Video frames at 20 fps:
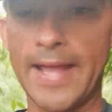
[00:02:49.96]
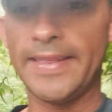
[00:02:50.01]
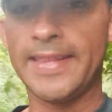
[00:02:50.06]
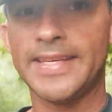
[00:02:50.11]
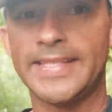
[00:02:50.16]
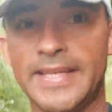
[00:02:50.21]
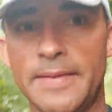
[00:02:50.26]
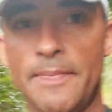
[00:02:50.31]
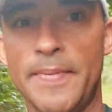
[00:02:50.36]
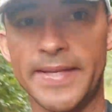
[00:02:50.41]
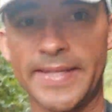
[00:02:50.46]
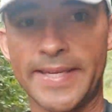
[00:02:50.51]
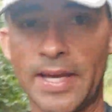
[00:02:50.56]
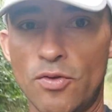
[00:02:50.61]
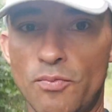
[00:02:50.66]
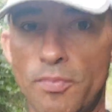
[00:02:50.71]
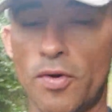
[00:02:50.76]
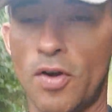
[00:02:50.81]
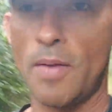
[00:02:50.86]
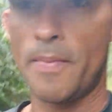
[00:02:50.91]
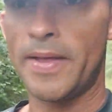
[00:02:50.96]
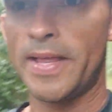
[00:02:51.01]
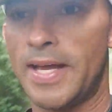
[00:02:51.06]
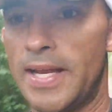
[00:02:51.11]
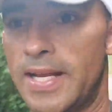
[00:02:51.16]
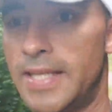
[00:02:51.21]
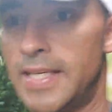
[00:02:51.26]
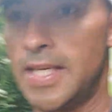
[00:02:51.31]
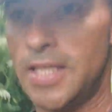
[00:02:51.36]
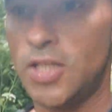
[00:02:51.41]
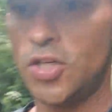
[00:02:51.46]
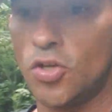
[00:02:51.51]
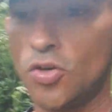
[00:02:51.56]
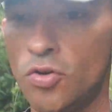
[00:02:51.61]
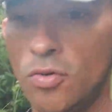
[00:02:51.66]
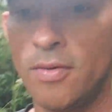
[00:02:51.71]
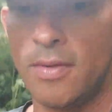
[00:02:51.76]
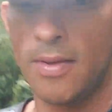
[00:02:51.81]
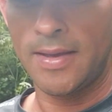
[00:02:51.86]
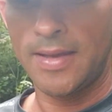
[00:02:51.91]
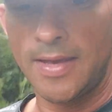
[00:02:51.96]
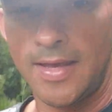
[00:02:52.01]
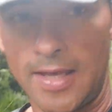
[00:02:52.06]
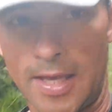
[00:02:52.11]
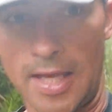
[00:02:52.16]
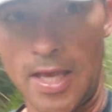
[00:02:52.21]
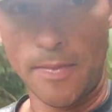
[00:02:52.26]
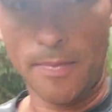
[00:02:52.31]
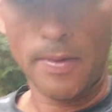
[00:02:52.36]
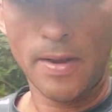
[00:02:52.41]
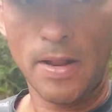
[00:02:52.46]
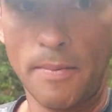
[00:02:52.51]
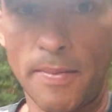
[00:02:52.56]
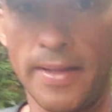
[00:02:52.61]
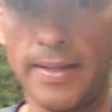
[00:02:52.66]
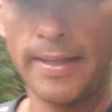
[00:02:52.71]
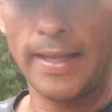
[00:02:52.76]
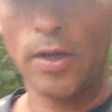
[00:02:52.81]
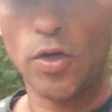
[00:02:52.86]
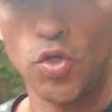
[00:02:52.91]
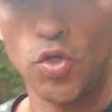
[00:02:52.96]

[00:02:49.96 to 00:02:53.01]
antes de empezar un programa de ejercicio, que primeramente